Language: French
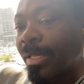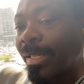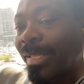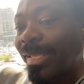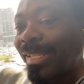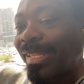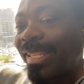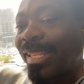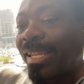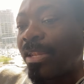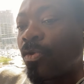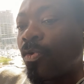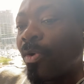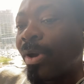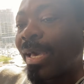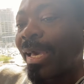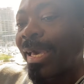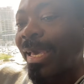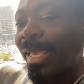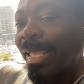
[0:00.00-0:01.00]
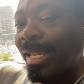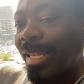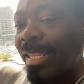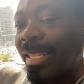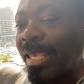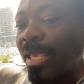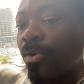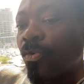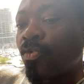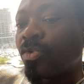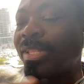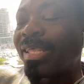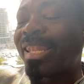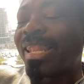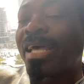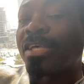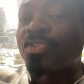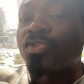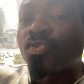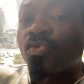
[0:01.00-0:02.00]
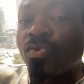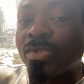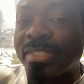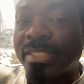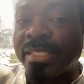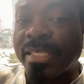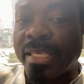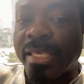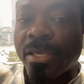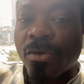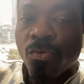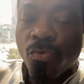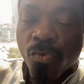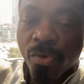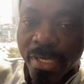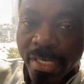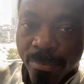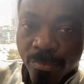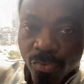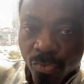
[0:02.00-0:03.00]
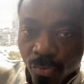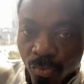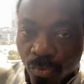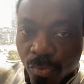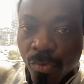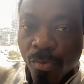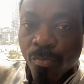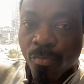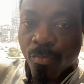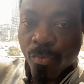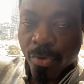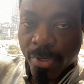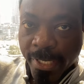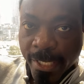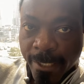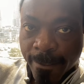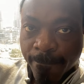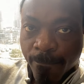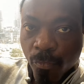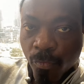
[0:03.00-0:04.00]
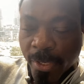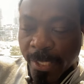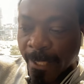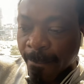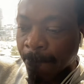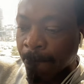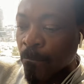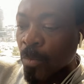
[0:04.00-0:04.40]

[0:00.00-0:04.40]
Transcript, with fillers: et de le relier ou de l'associer aux crypto-monnaies. OK?